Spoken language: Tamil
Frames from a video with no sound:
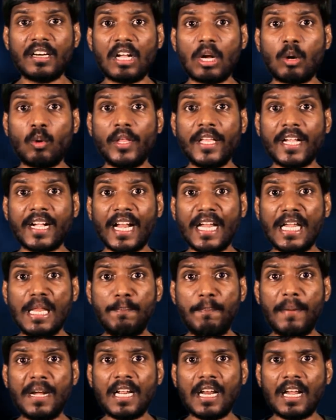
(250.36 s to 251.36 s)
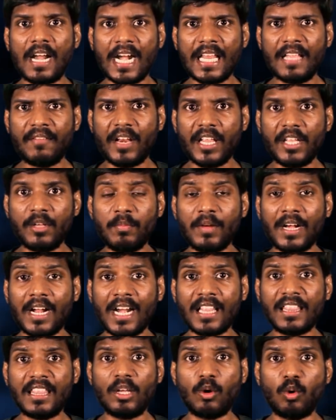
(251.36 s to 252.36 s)
இருக்கக்கூடிய கன்னிப்பெண்கள் அனைவரையும்
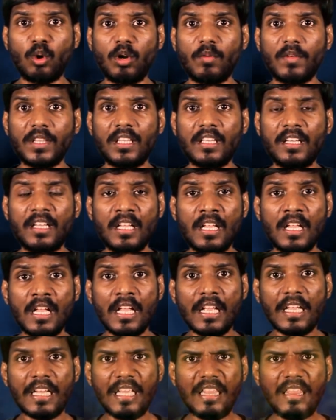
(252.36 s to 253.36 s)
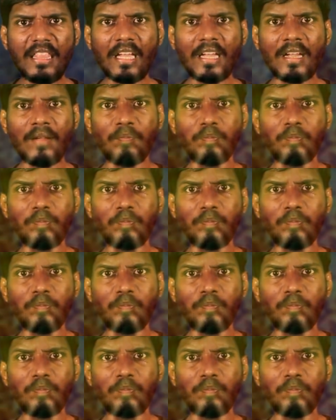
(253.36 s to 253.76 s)
கடத்தி கொண்டு வந்து இந்த